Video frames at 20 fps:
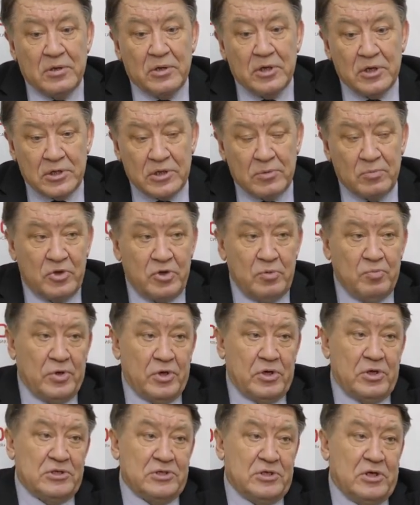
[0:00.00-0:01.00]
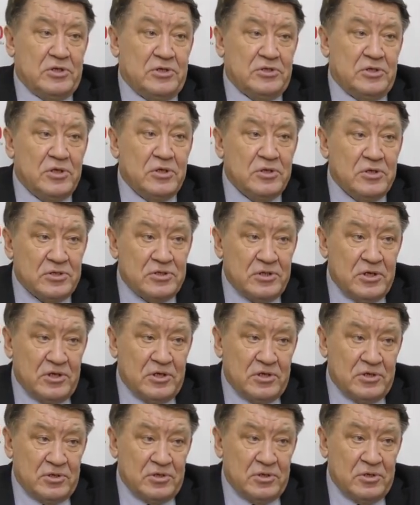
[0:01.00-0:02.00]
Этому им показалось
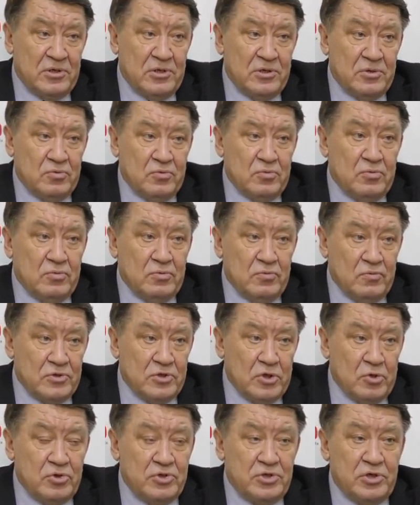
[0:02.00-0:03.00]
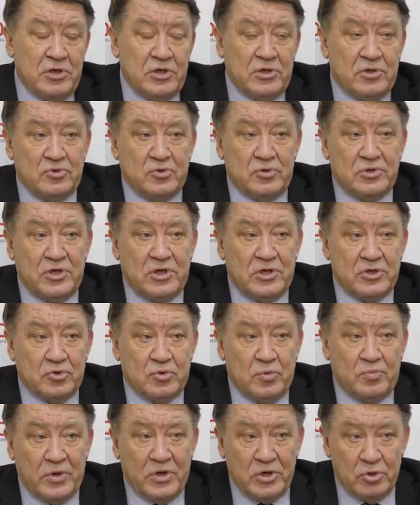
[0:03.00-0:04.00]
недостаточно. Ну, в заключение хочу сказать,
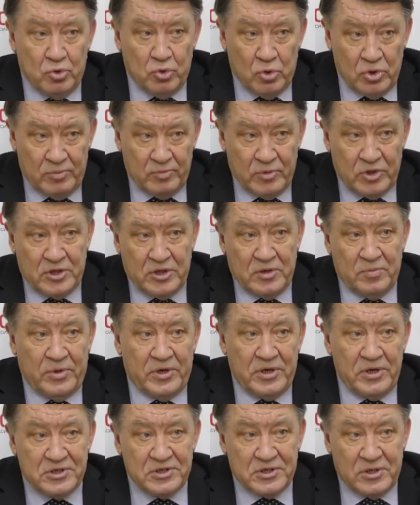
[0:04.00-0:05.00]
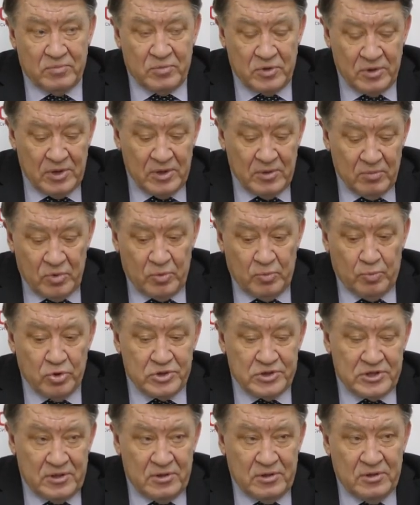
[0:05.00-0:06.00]
что по итогам этой поездки мы
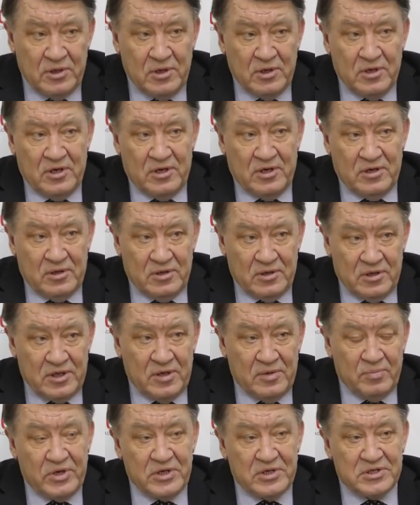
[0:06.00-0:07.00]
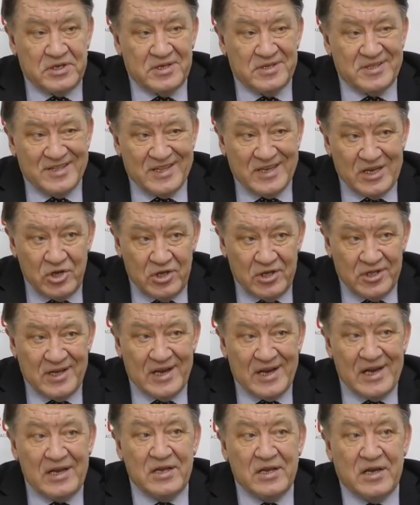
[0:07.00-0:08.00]
после э, этой поездки
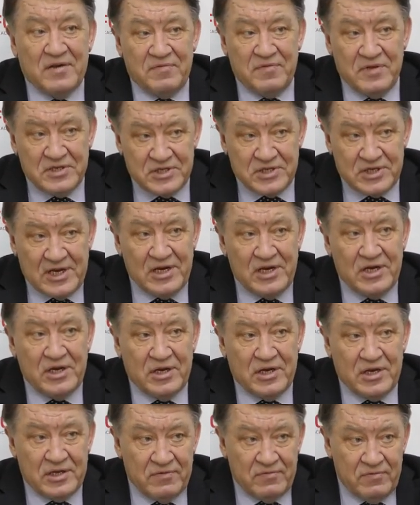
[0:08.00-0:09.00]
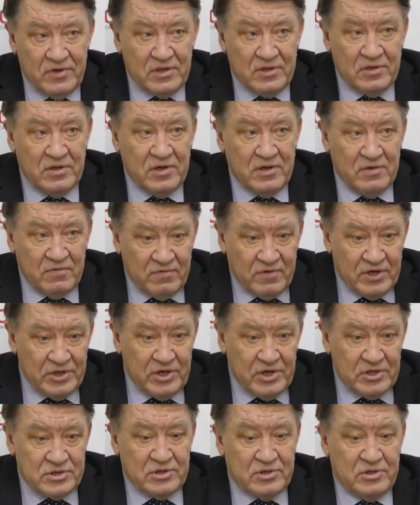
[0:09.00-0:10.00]
дали официальный ответ в
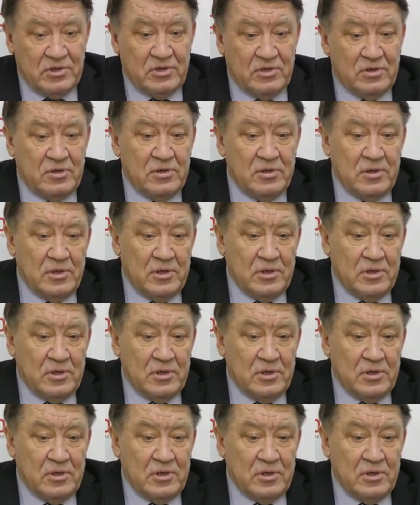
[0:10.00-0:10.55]
адрес э,